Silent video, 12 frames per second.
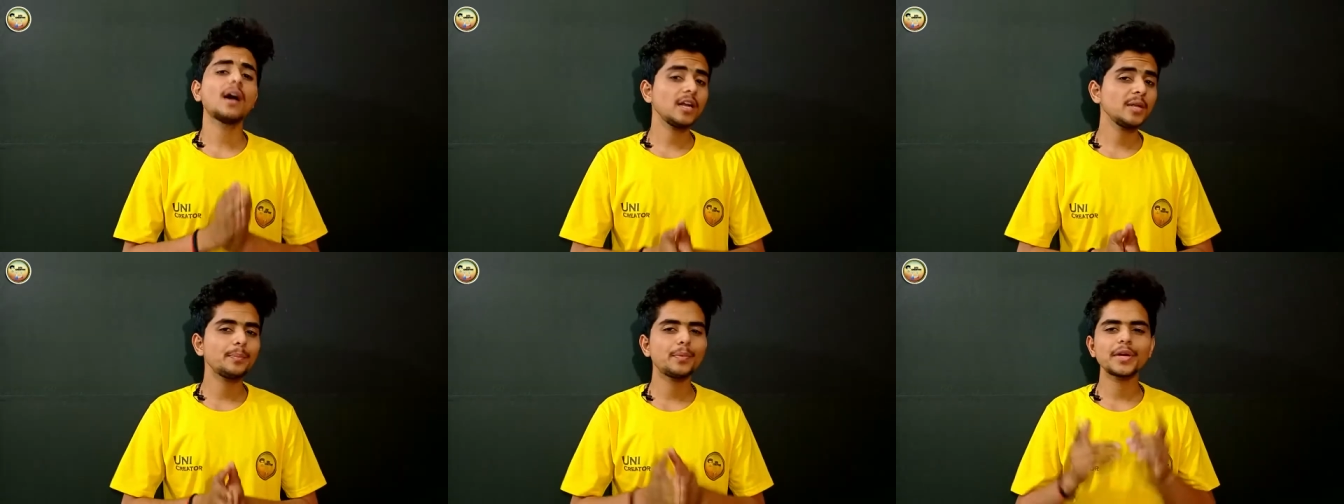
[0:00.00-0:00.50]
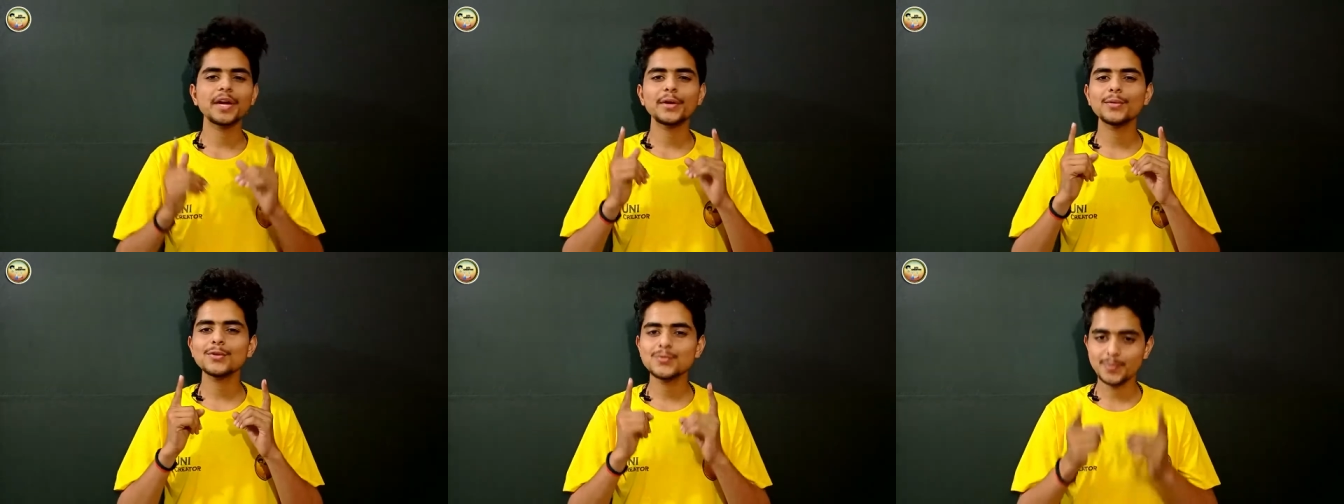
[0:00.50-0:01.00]
यानी
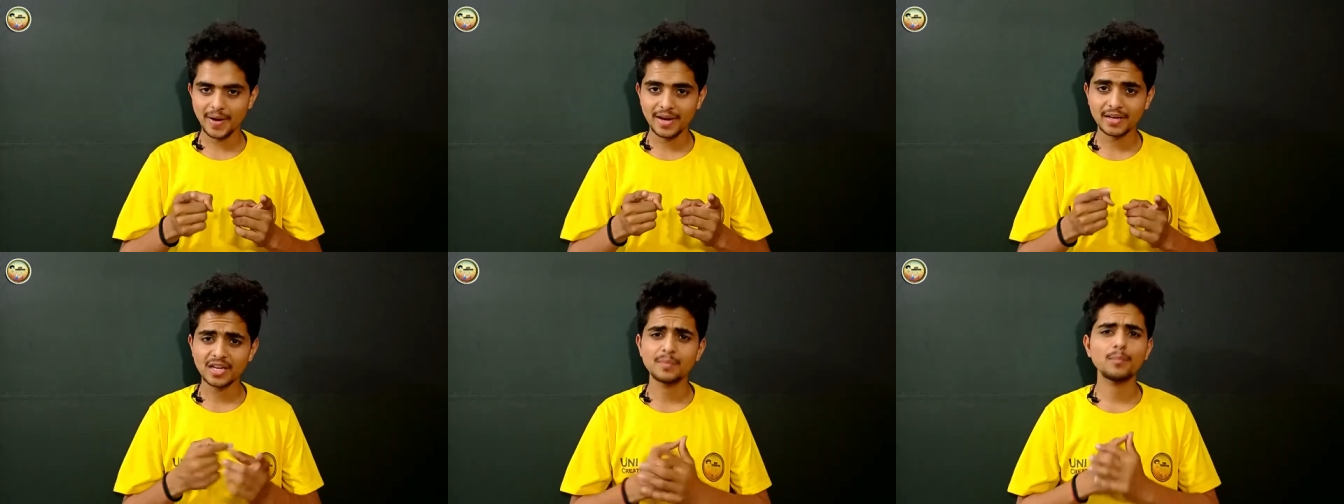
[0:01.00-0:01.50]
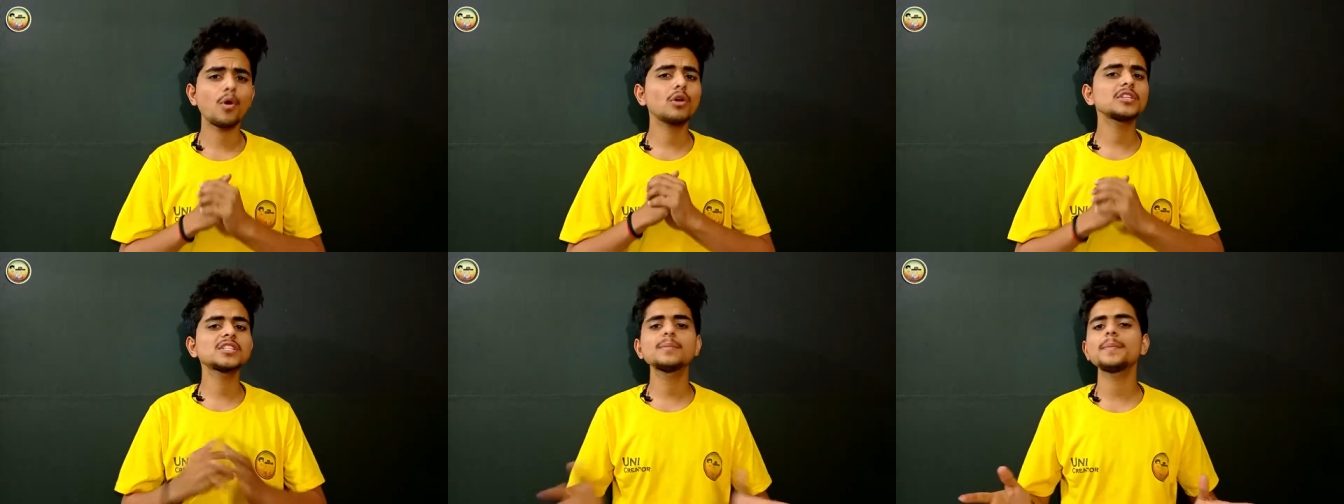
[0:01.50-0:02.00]
पोटेटोज बैटरी
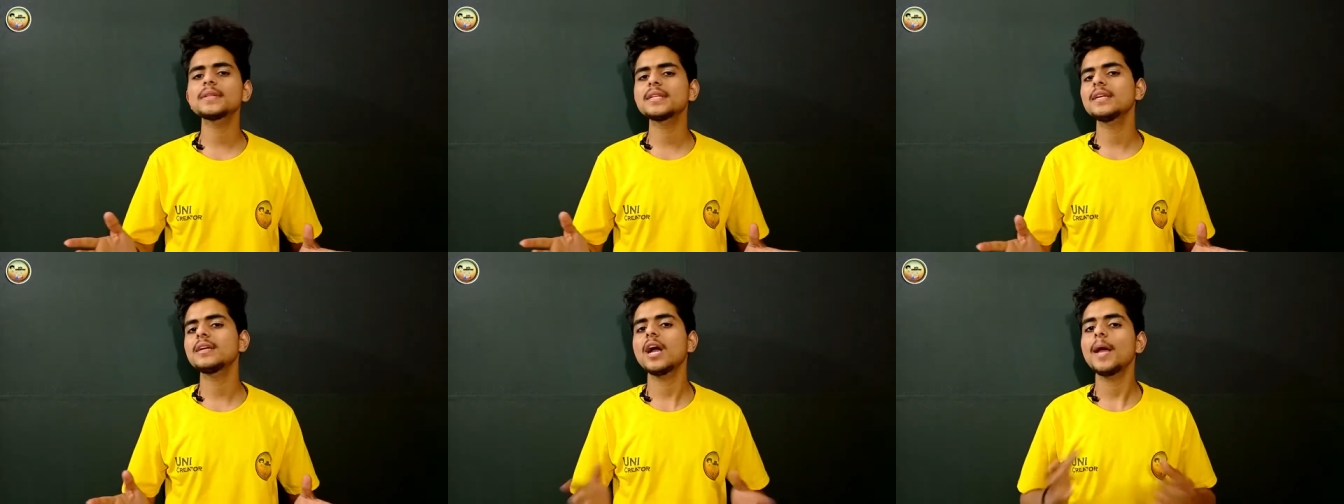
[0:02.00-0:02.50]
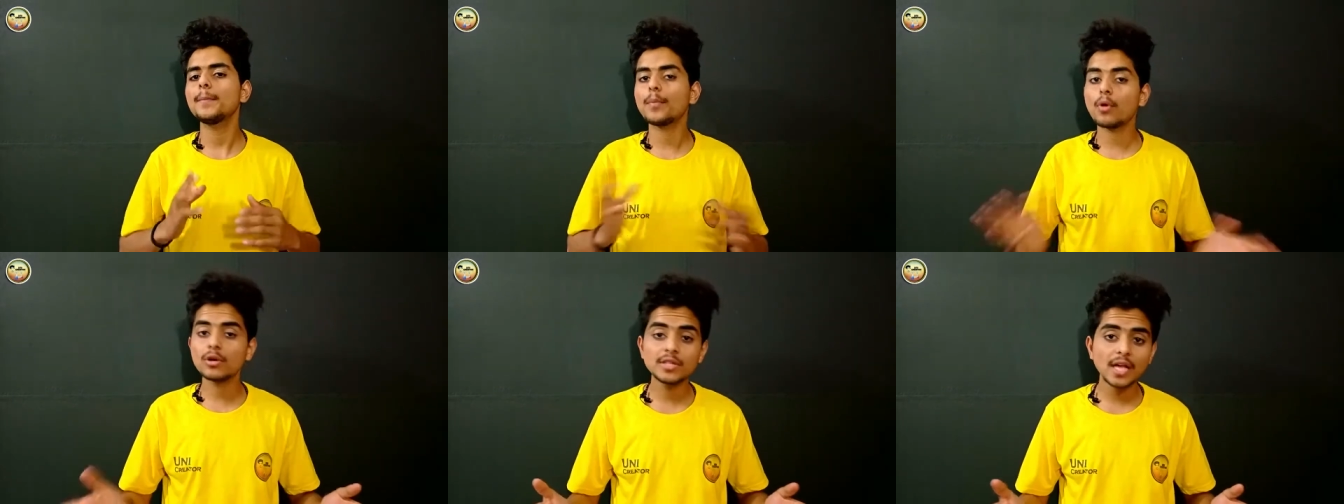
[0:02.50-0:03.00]
बहुत ही सिंपल तरीका है
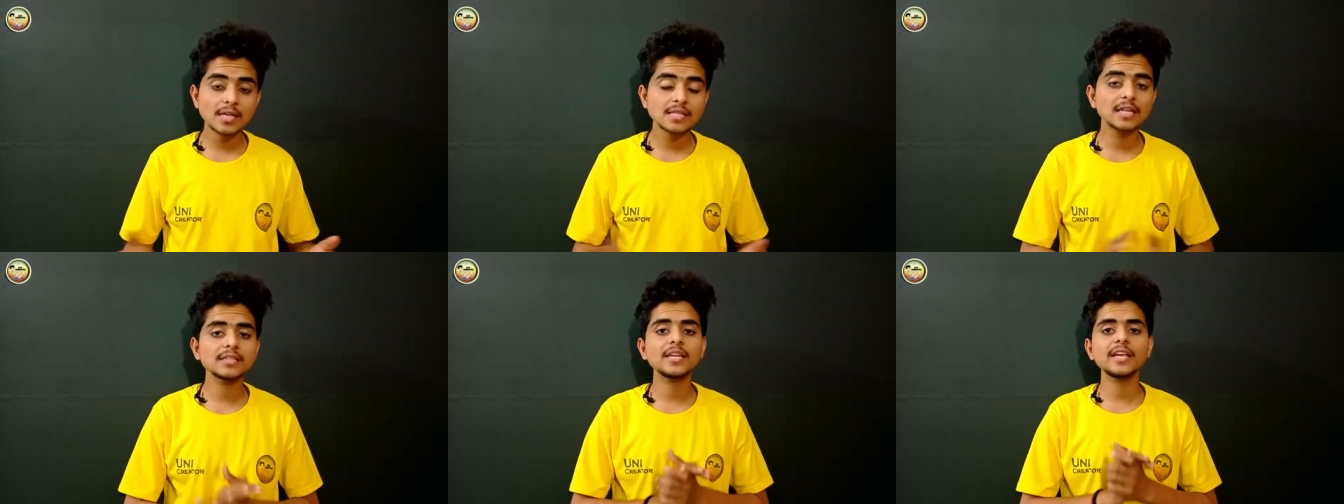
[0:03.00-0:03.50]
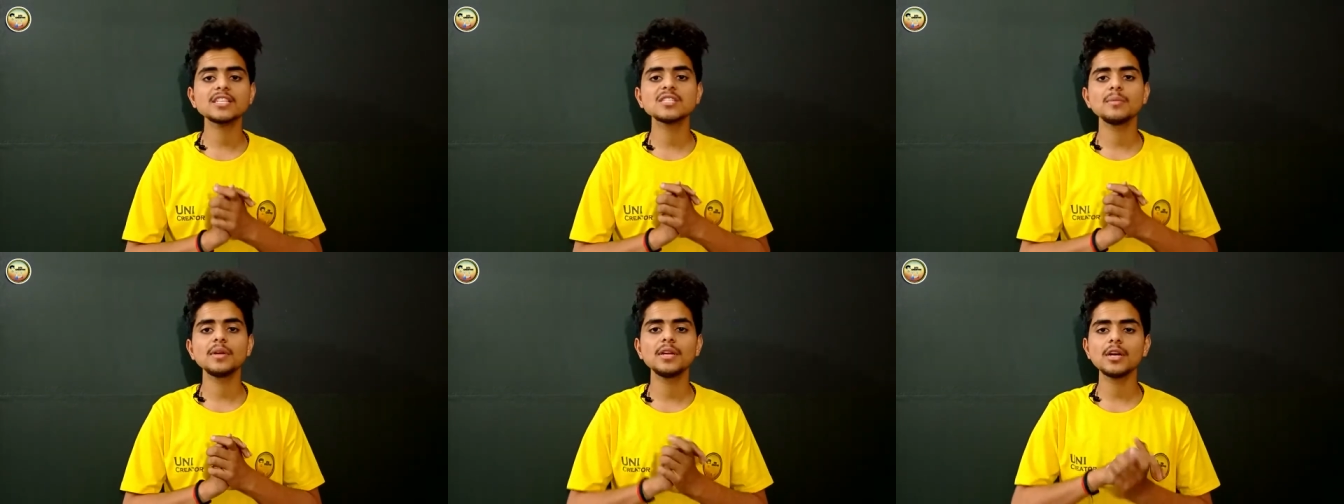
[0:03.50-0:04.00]
बहुत ही आसान तरीके
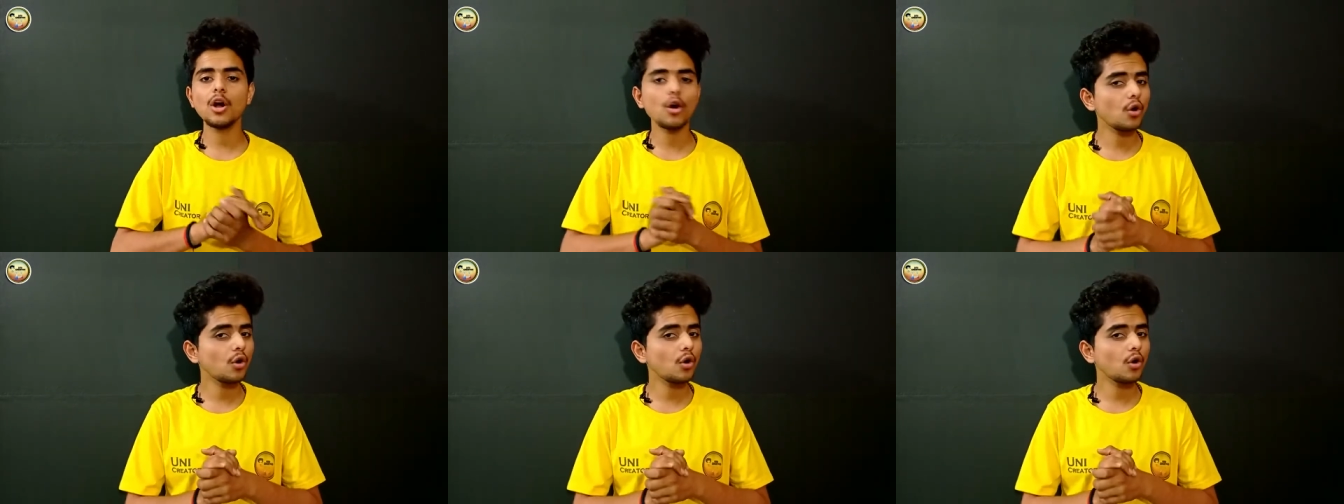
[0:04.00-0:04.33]
से बनेगा